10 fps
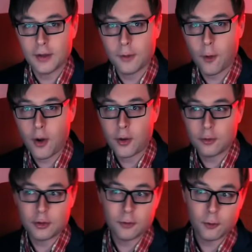Аня
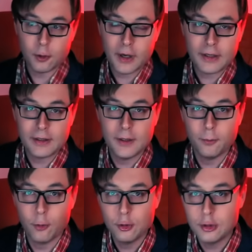Лорак уже вроде как
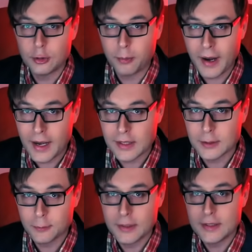не будет
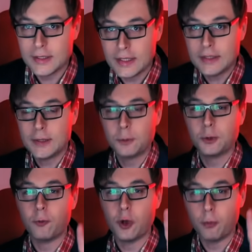показывать
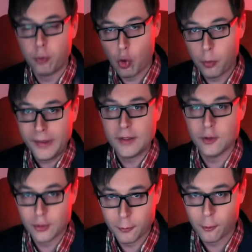детям свой пуп
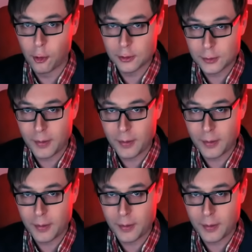и живот.